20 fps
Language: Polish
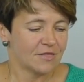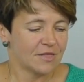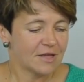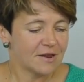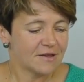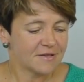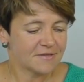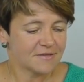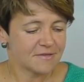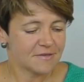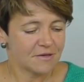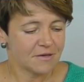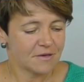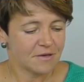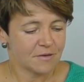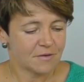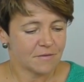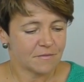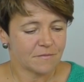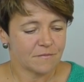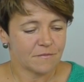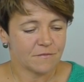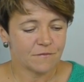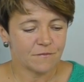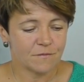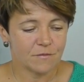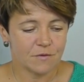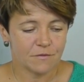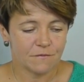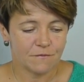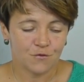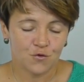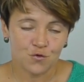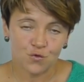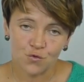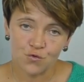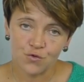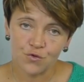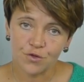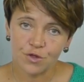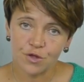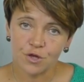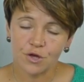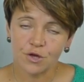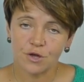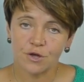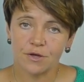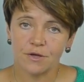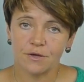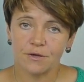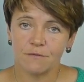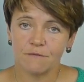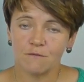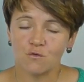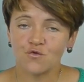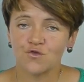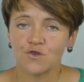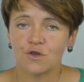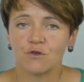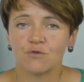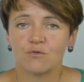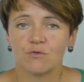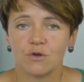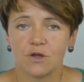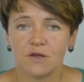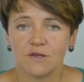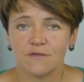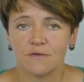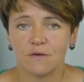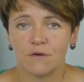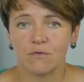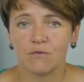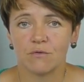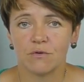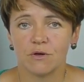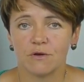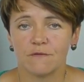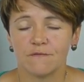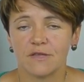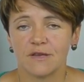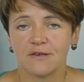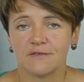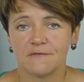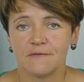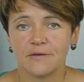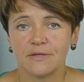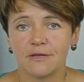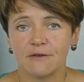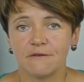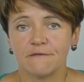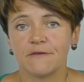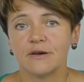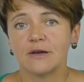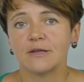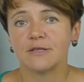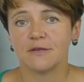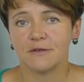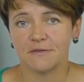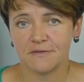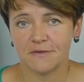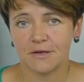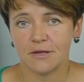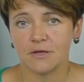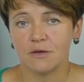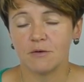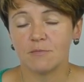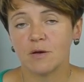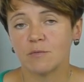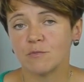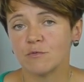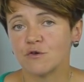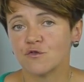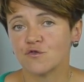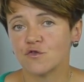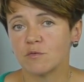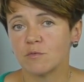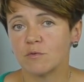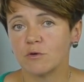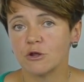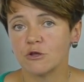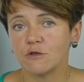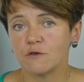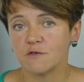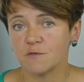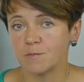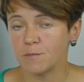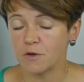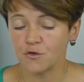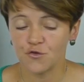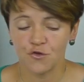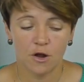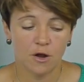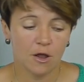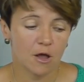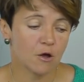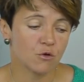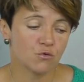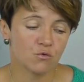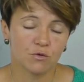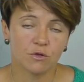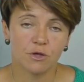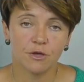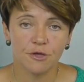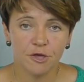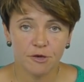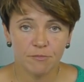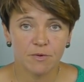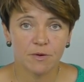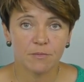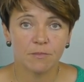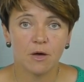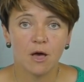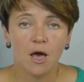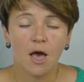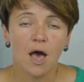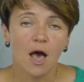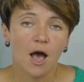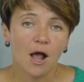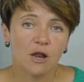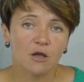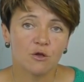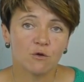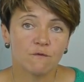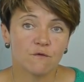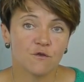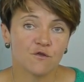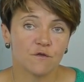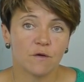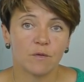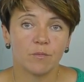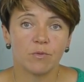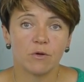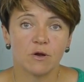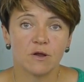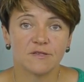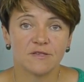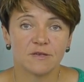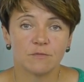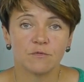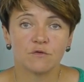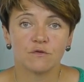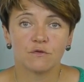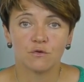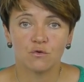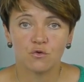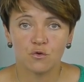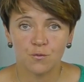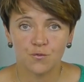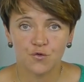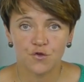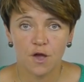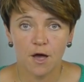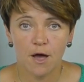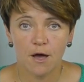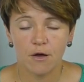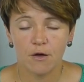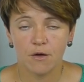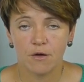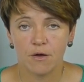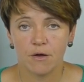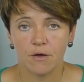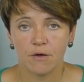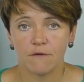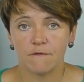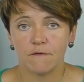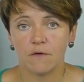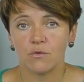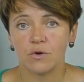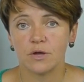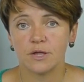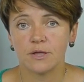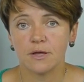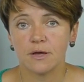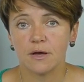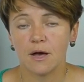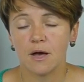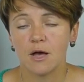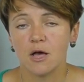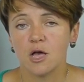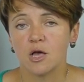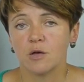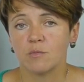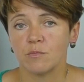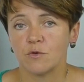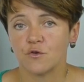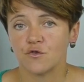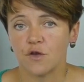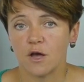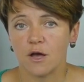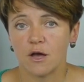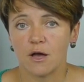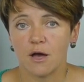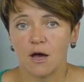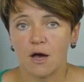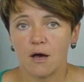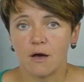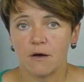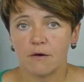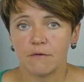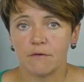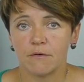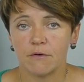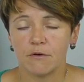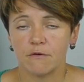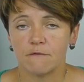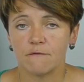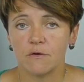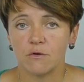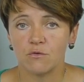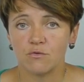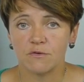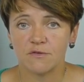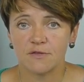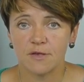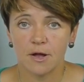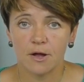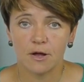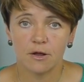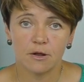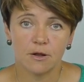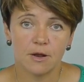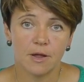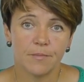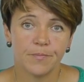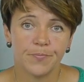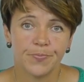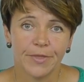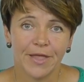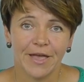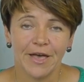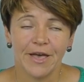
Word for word: Teraz wśród tych włóczek, które są w tak zwanej fajnej cenie, mamy jeszcze Merino Special, jego tutaj nie mam, ale również Wam polecam, jest to grubsza wełenka, mieszanka e, wełny z akrylem